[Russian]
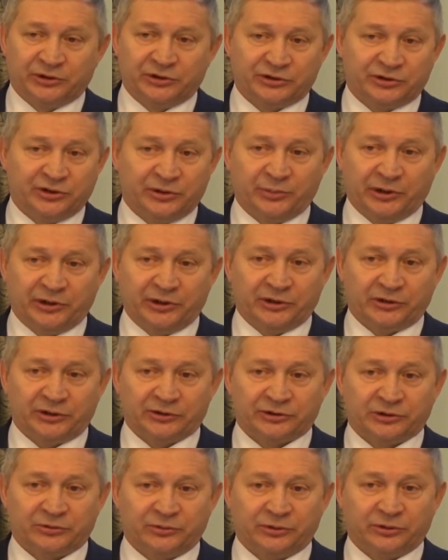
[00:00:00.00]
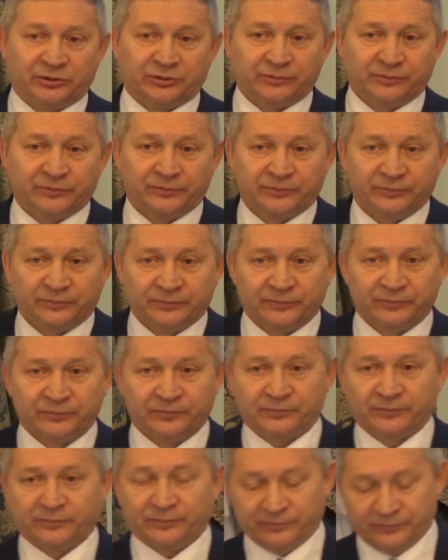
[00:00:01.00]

чтобы привести региональный закон